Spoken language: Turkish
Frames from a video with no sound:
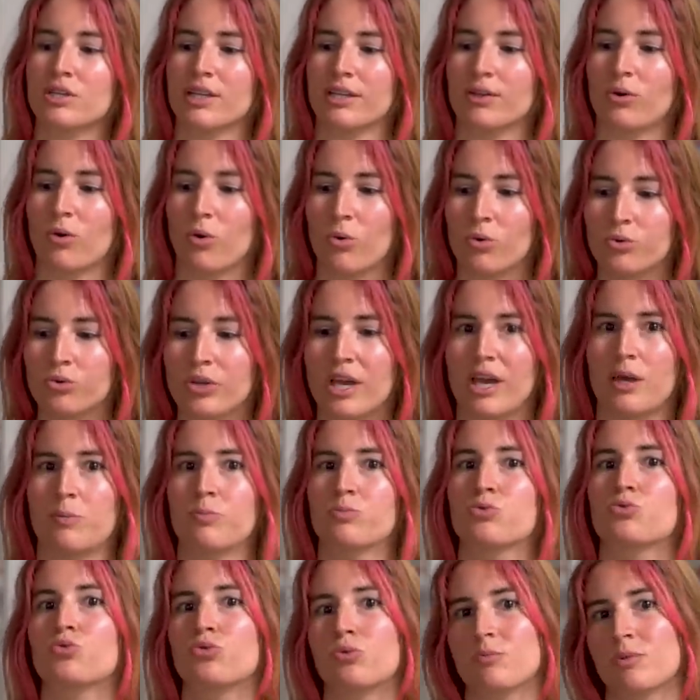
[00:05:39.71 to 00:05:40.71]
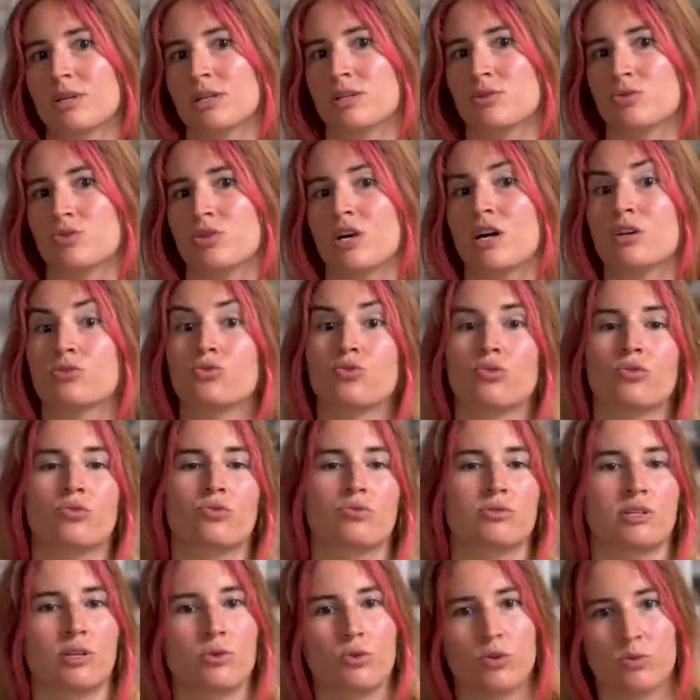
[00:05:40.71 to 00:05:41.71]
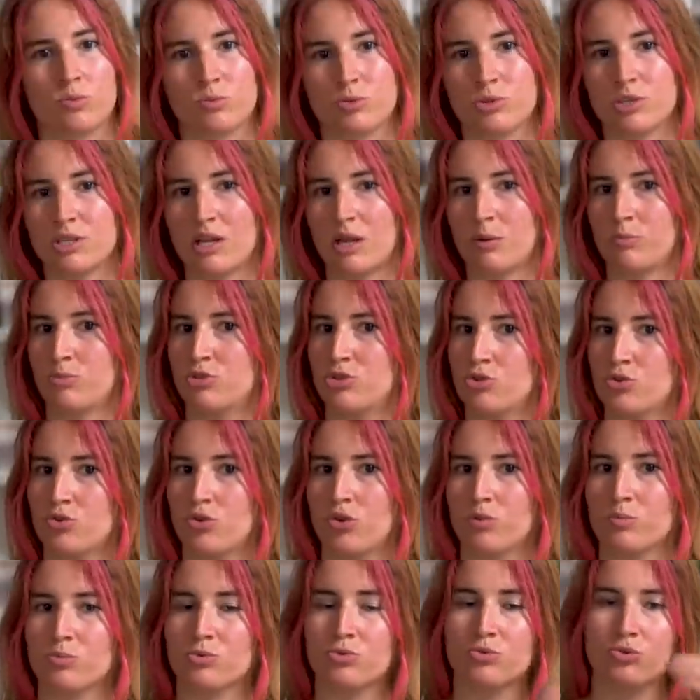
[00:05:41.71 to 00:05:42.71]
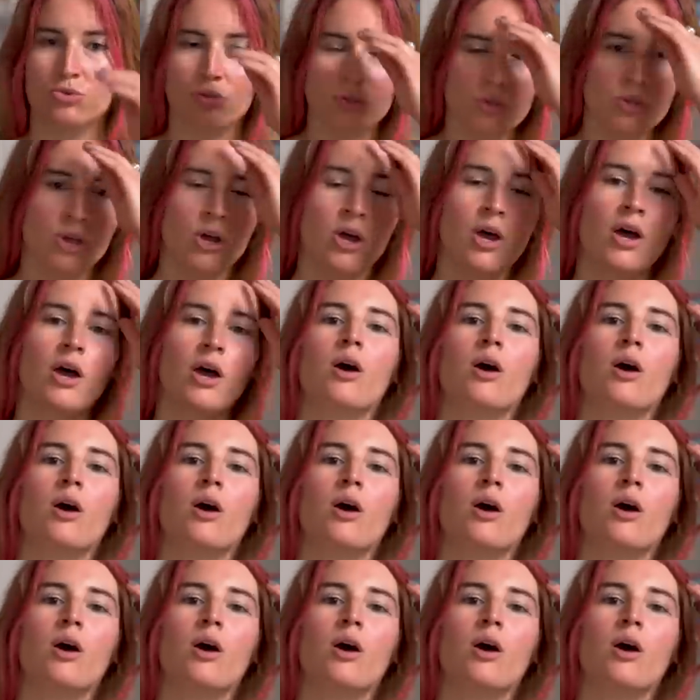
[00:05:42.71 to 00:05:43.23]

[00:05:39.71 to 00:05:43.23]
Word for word: Hani onu hep duymak istiyor. Ah çok güzel olmuşsun, ah müthiş olmuşsun.